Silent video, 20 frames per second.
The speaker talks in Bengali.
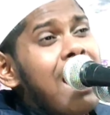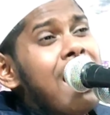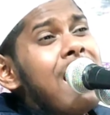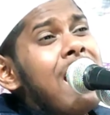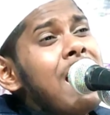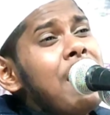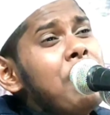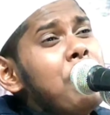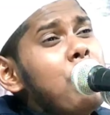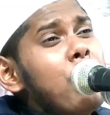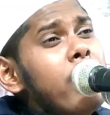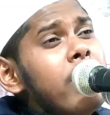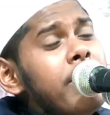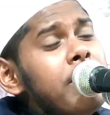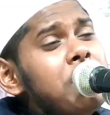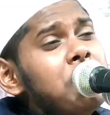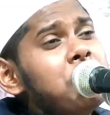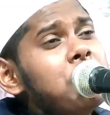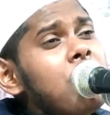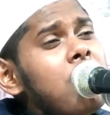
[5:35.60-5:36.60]
আল্লাহর নবী
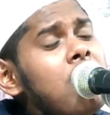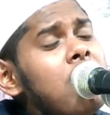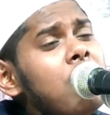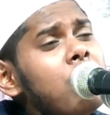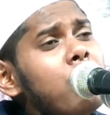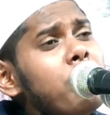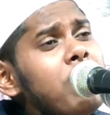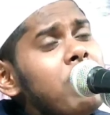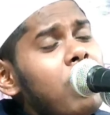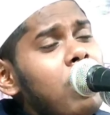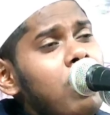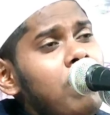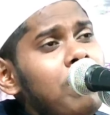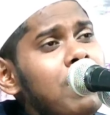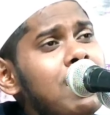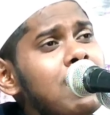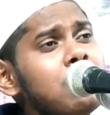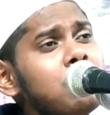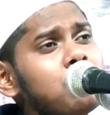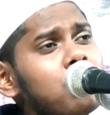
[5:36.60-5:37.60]
বিশ্ব নবী
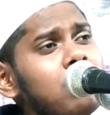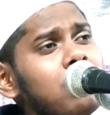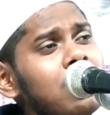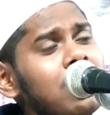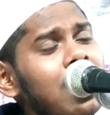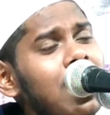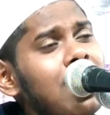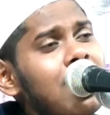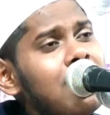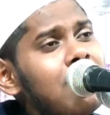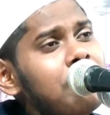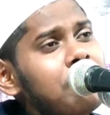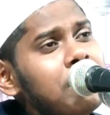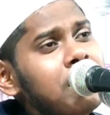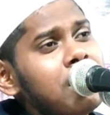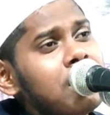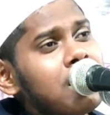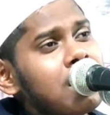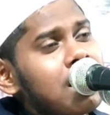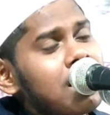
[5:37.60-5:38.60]
রহমাতুল্লিল
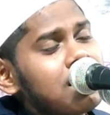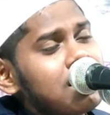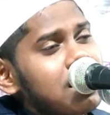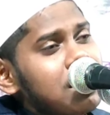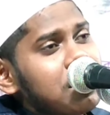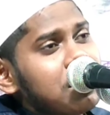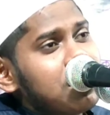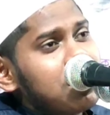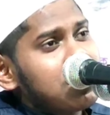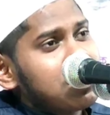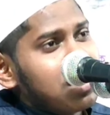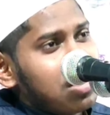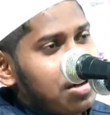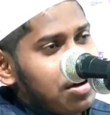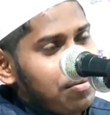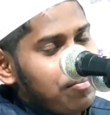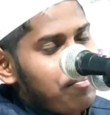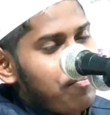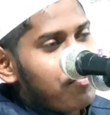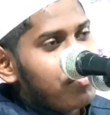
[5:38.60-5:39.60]
আলমিনের কাছে এসেছে
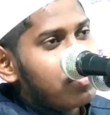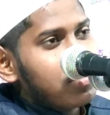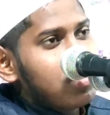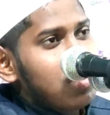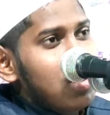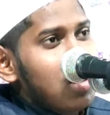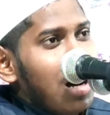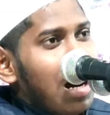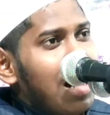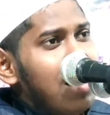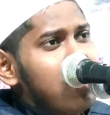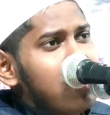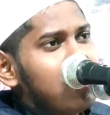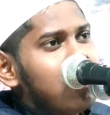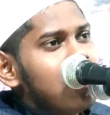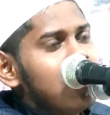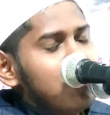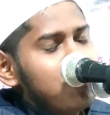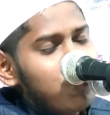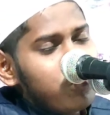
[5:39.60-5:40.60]

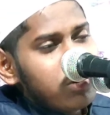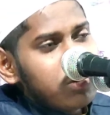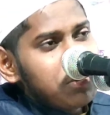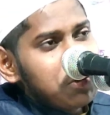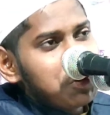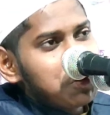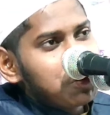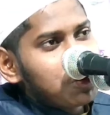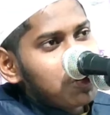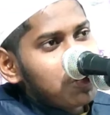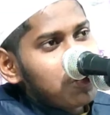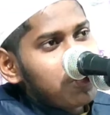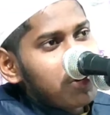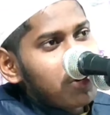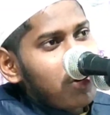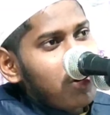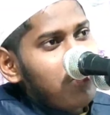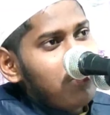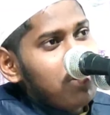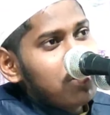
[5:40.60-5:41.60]
আল্লাহর নবী বিশ্ব নবী
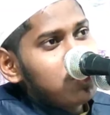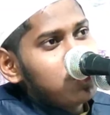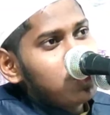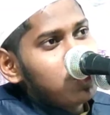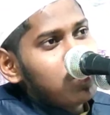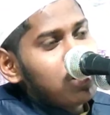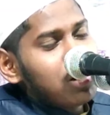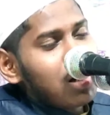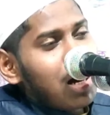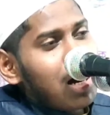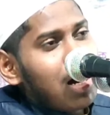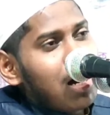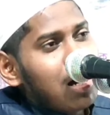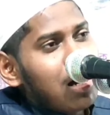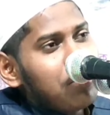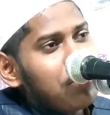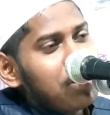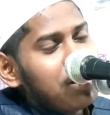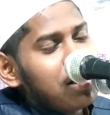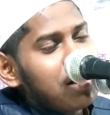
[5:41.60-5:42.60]
রহমাতুল্লিল
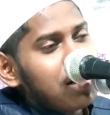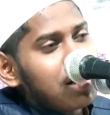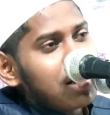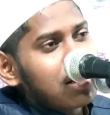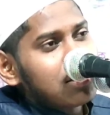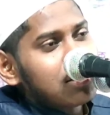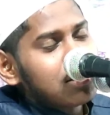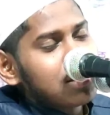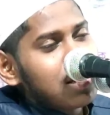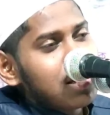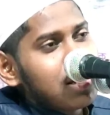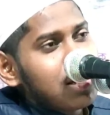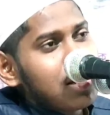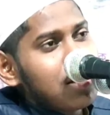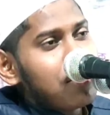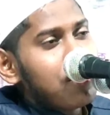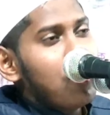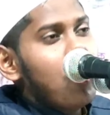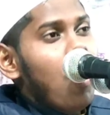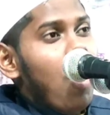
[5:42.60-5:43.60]
আলমিনের কাছ থেকে
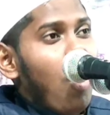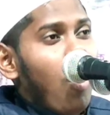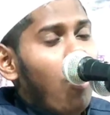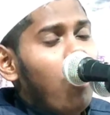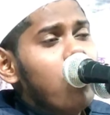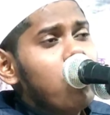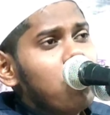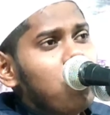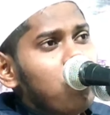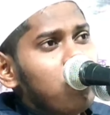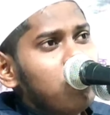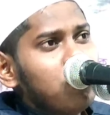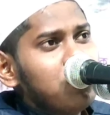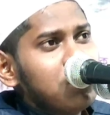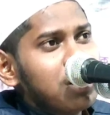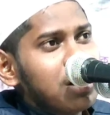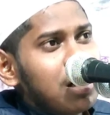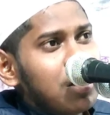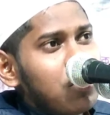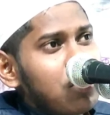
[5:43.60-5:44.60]

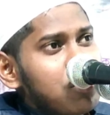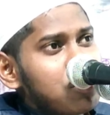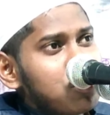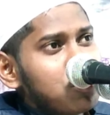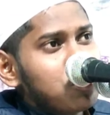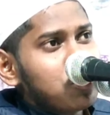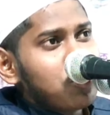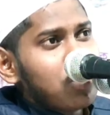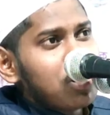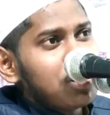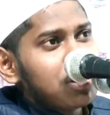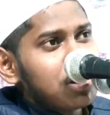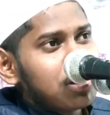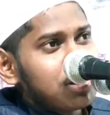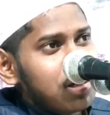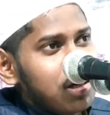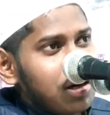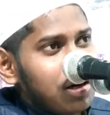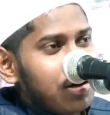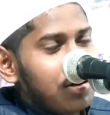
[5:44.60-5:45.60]
অনুমতি নেওয়ার জন্য
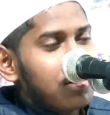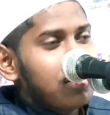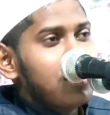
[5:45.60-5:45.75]
এসেছে